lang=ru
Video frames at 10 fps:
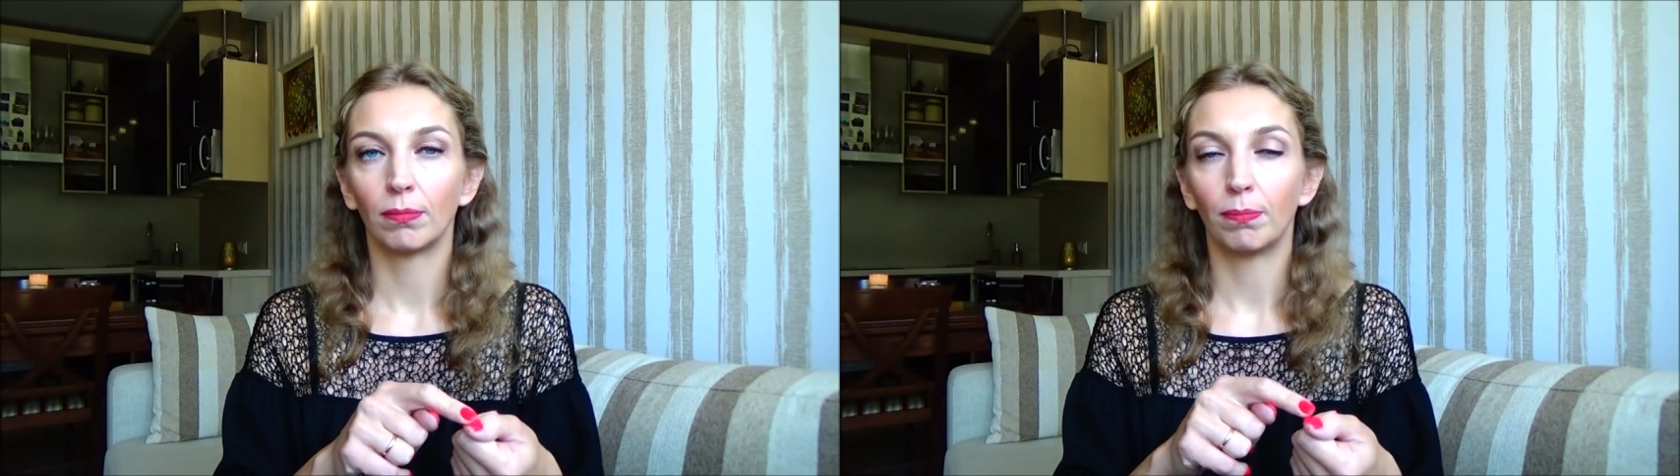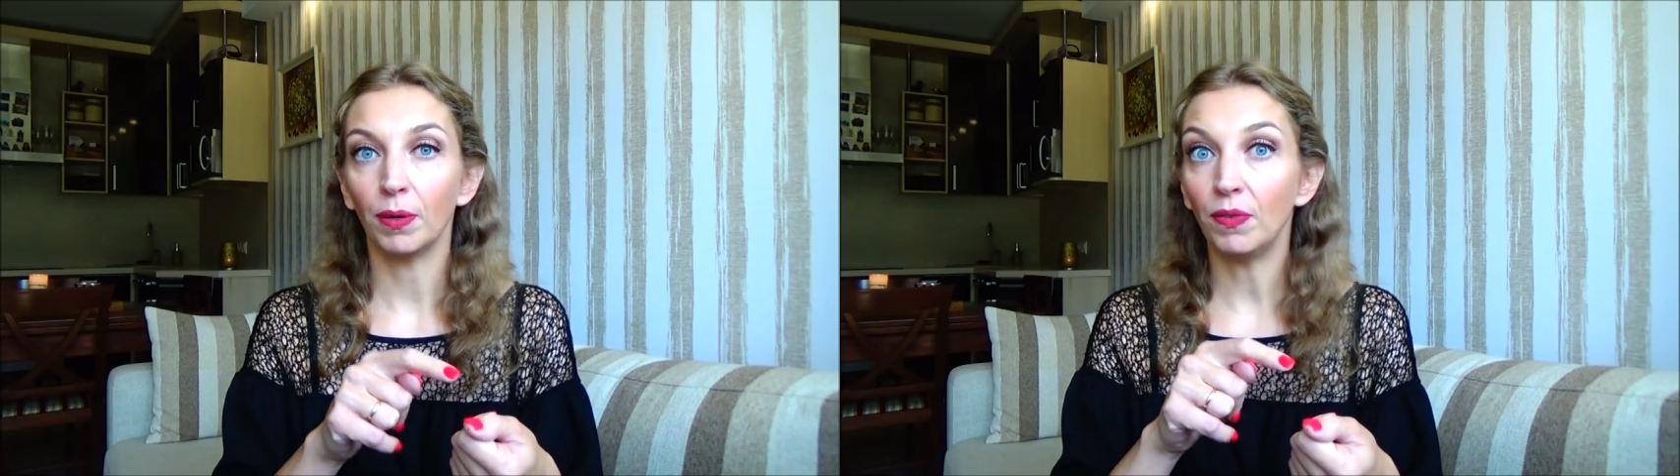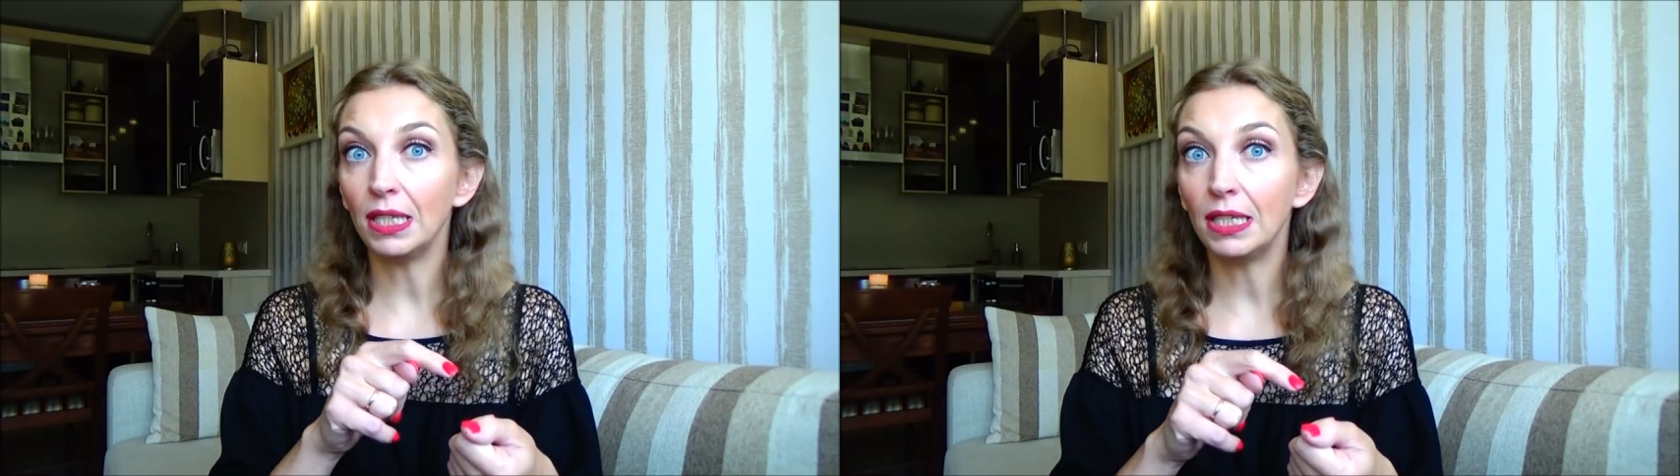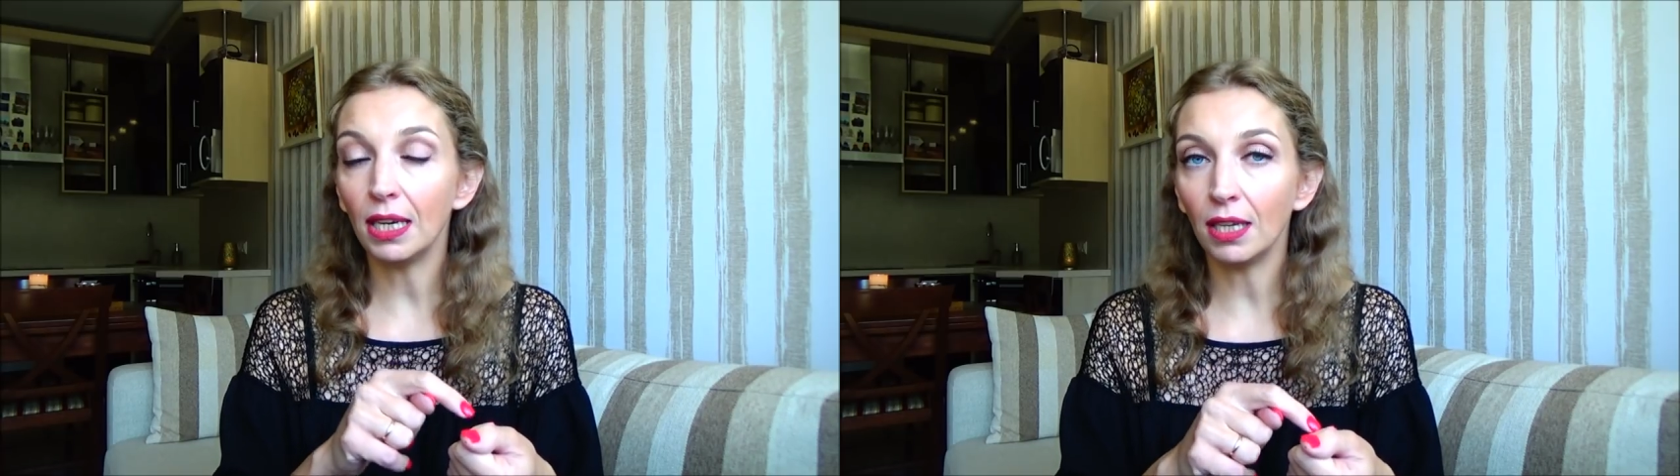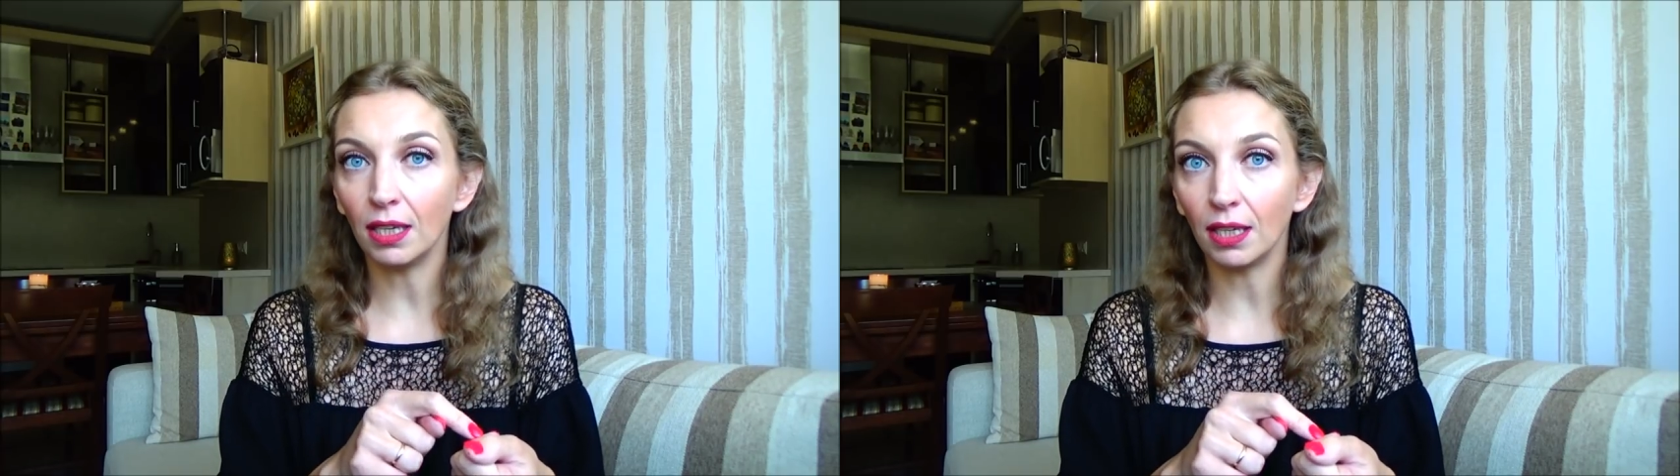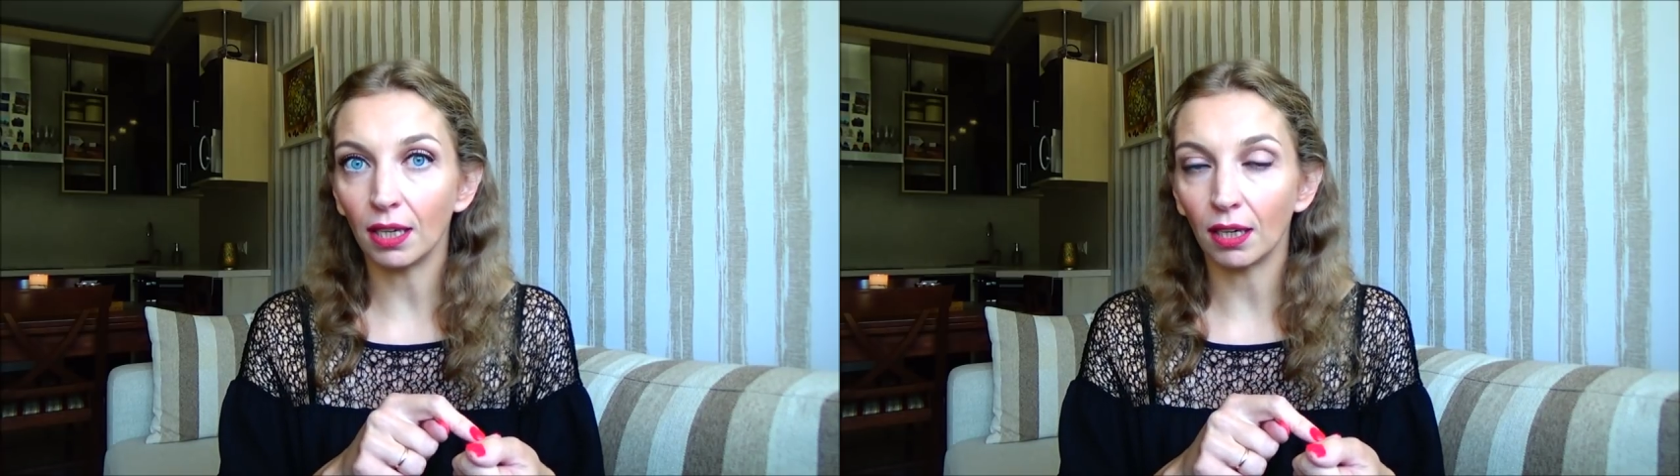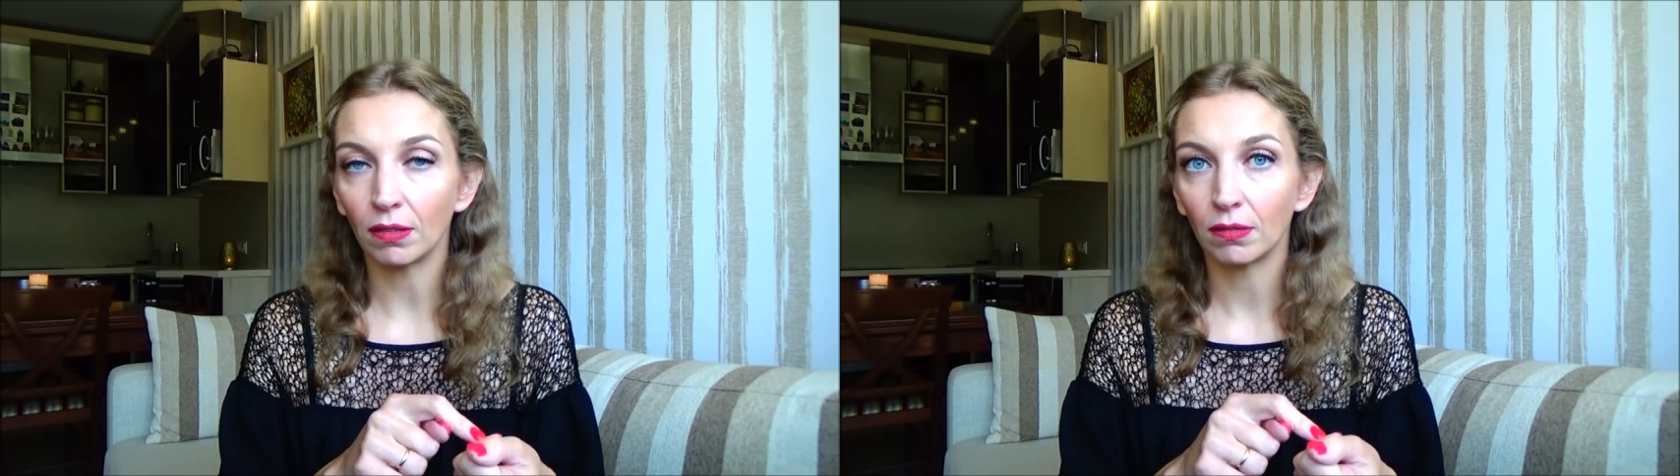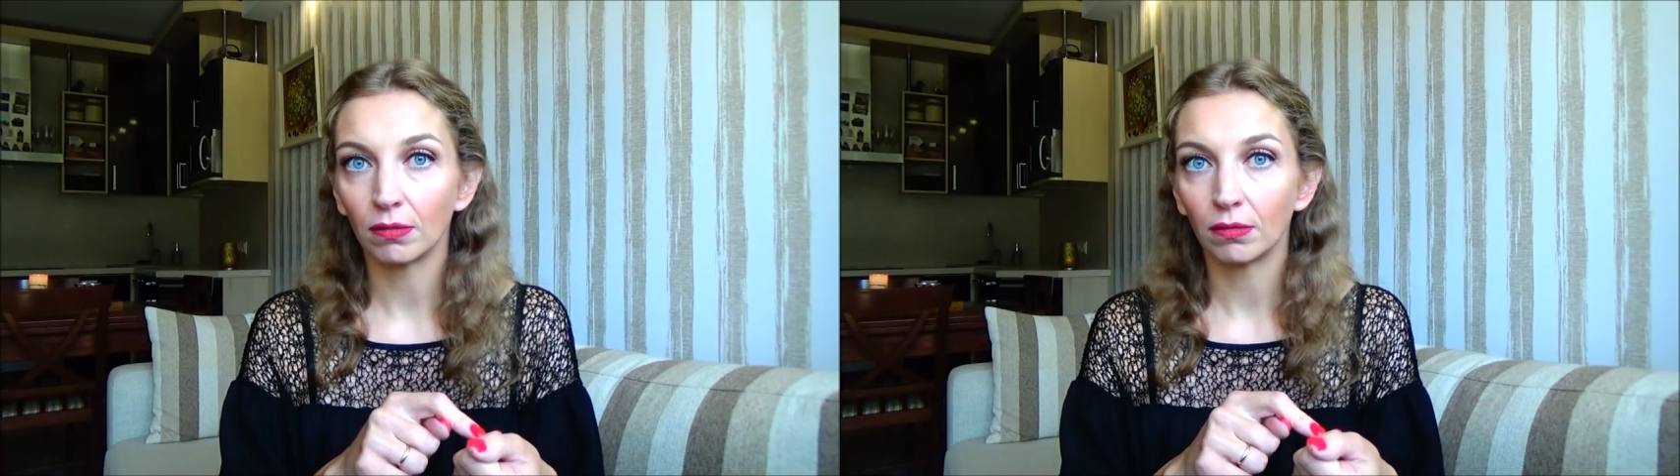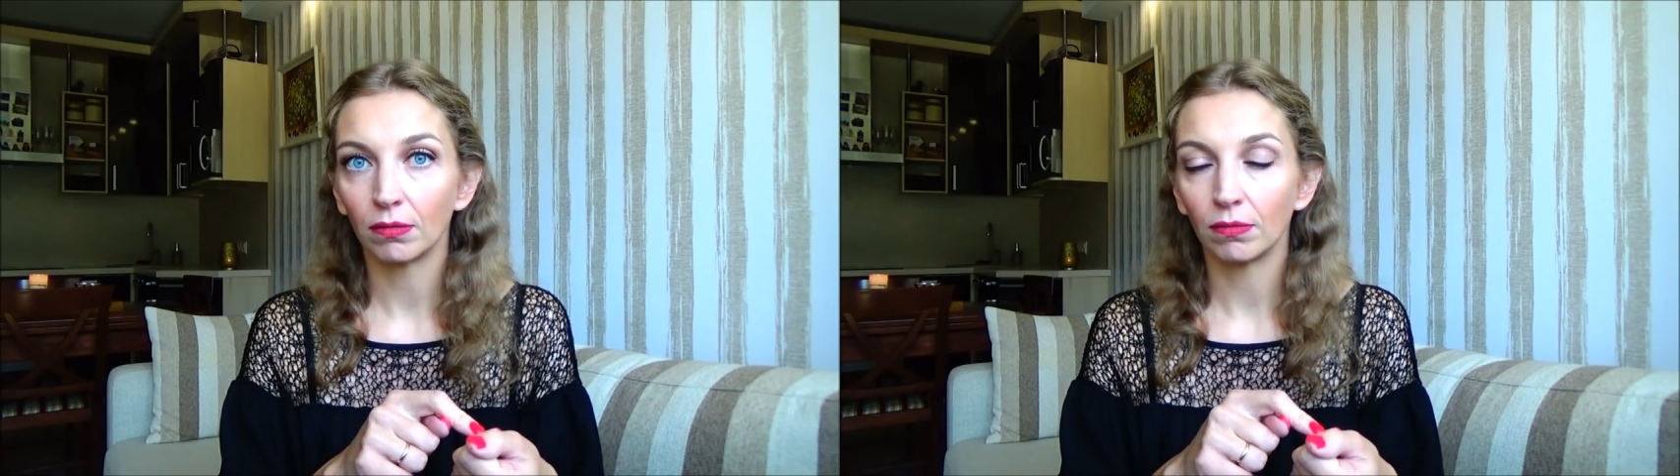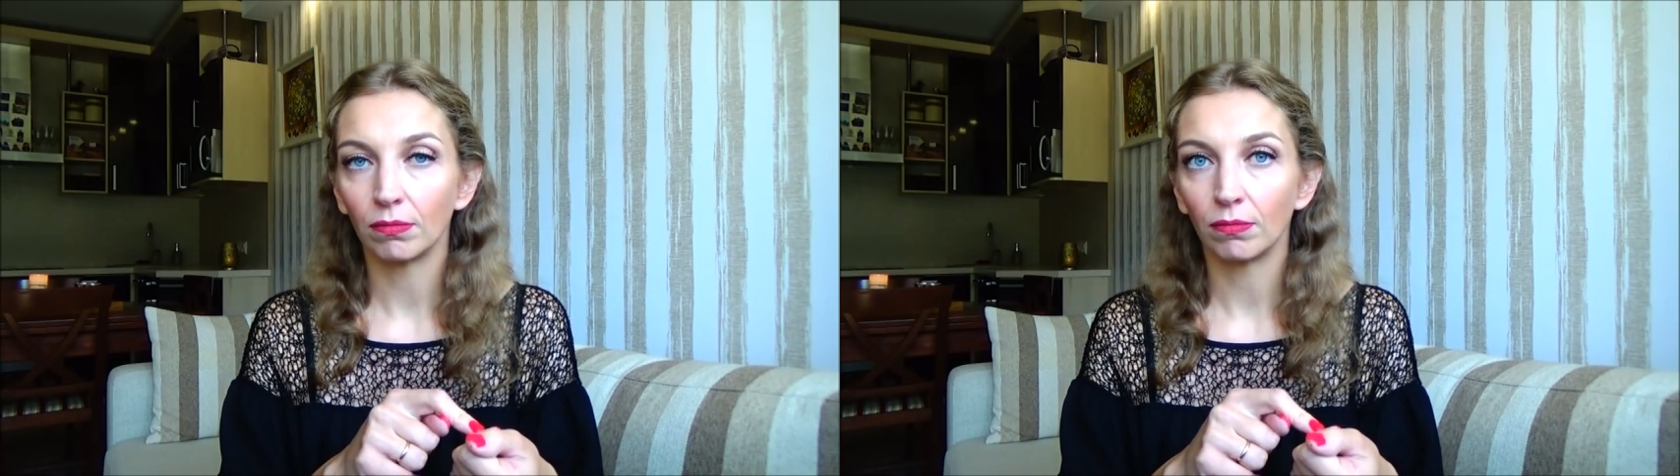Поведение
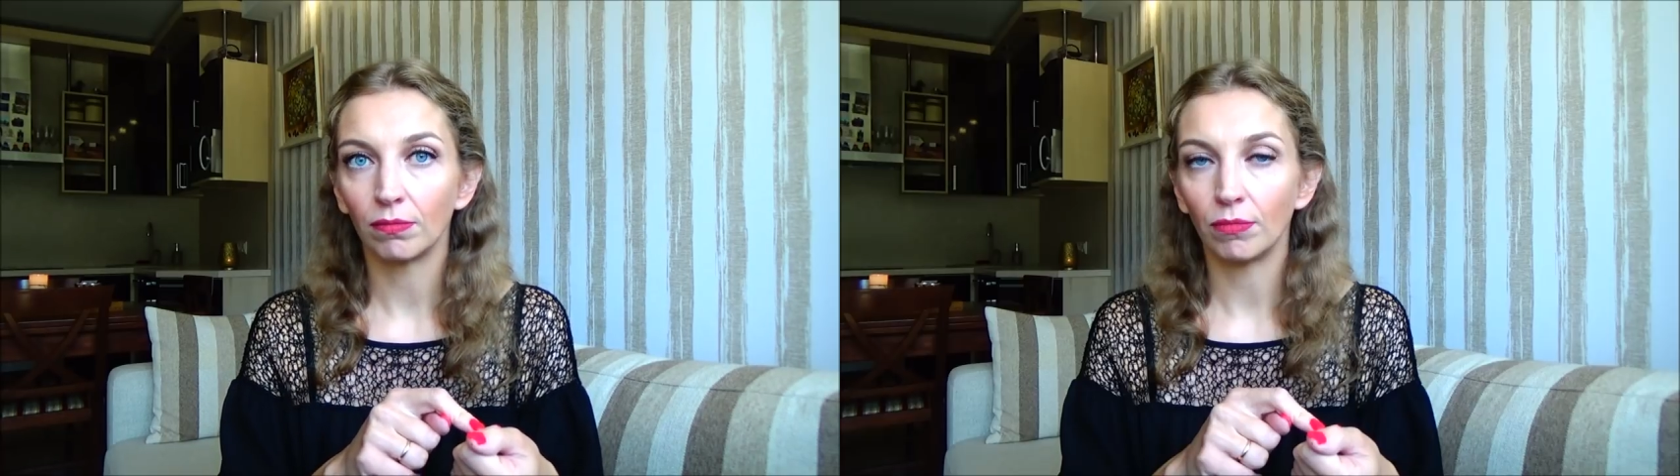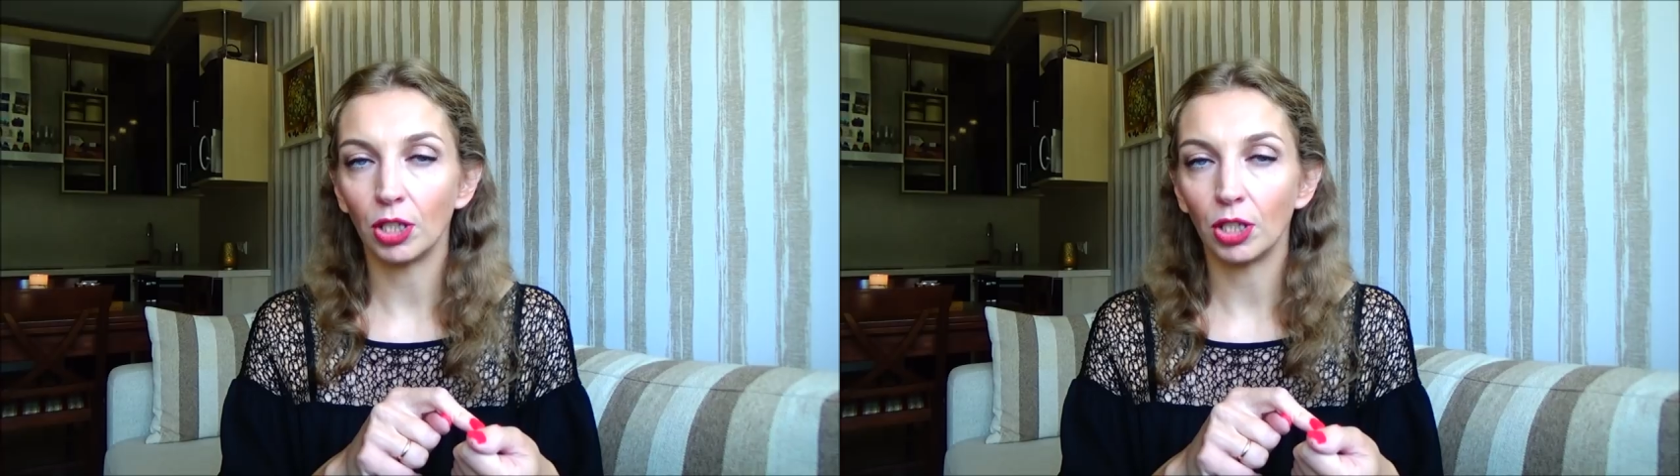в